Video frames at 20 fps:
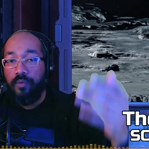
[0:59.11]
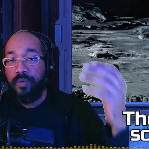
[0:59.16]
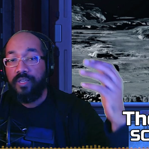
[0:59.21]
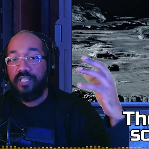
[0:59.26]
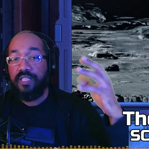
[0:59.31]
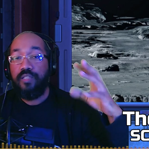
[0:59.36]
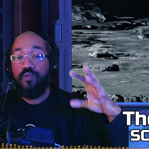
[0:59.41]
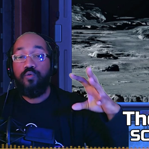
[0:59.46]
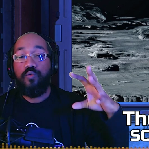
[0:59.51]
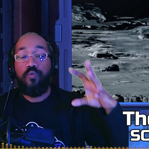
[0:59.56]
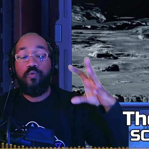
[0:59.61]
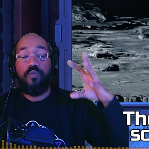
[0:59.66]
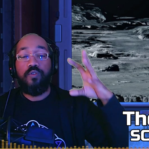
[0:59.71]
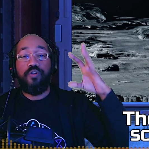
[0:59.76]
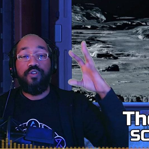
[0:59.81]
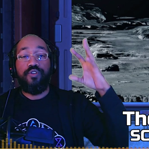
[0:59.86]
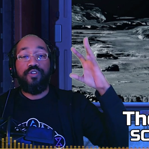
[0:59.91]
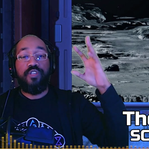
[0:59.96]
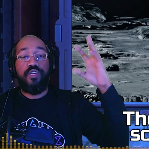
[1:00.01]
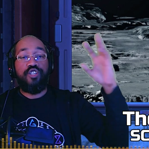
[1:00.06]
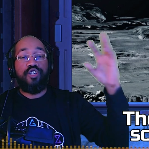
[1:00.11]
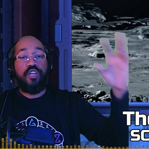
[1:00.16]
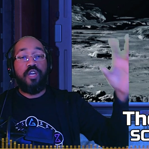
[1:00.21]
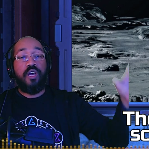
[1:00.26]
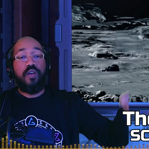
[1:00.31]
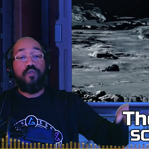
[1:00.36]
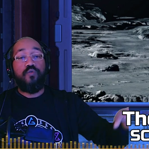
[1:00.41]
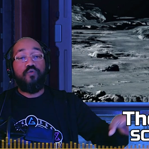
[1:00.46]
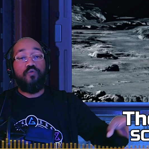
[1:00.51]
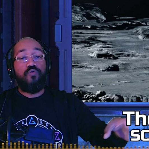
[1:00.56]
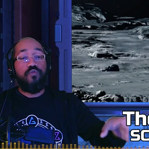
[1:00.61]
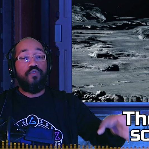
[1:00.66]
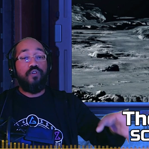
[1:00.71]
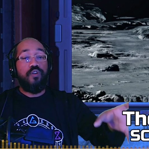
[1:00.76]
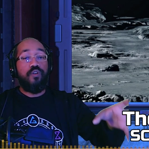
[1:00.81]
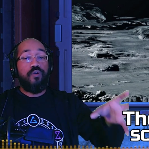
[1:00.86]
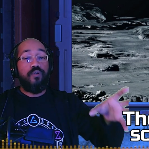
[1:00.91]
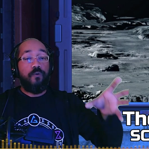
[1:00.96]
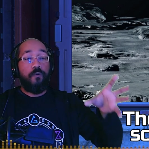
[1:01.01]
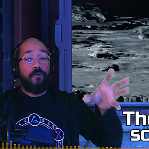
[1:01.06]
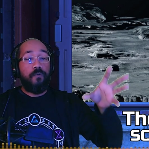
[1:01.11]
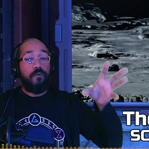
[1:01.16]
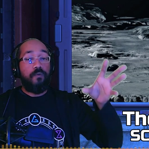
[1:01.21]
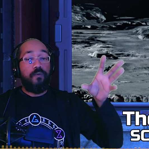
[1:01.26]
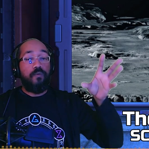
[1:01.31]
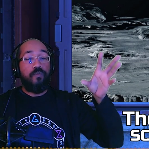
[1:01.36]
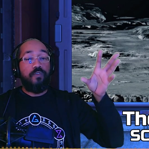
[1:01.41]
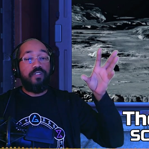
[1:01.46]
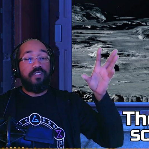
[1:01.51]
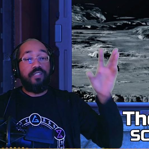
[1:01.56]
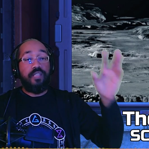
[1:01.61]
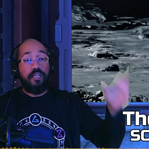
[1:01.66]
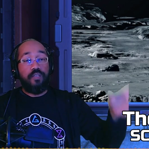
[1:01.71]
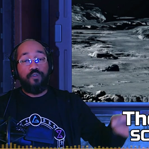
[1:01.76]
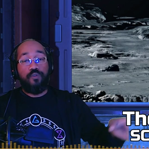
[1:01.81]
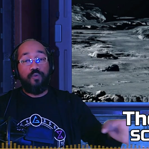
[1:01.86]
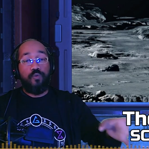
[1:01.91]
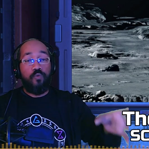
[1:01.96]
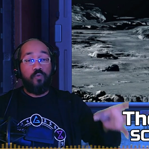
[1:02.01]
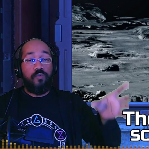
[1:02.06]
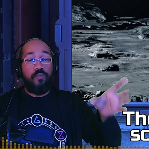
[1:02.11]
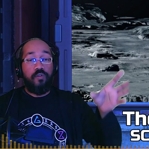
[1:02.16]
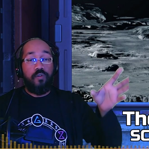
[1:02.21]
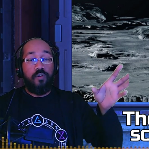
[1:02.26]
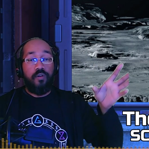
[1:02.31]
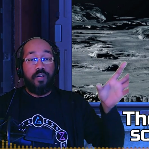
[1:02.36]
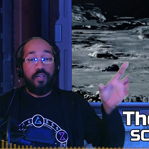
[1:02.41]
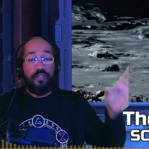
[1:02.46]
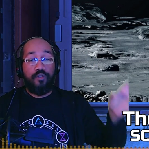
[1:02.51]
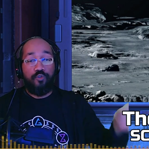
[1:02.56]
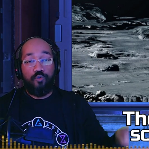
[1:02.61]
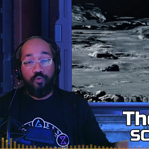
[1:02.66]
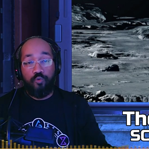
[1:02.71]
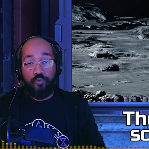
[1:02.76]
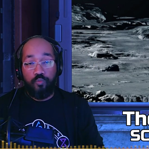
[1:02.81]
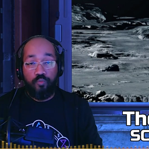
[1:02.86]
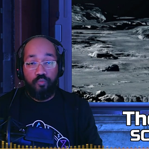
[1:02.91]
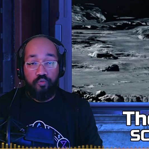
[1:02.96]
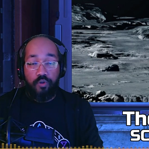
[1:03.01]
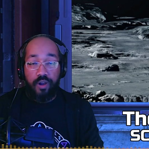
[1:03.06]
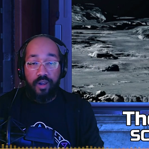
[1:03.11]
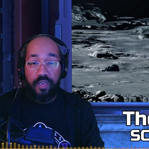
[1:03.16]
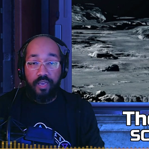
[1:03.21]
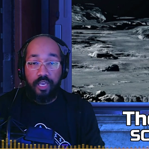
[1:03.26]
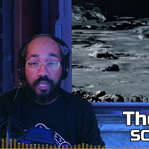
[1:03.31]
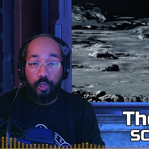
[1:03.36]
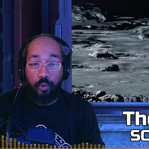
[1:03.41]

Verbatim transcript: parce qu'ils ont déjà une station là-dessus pour aller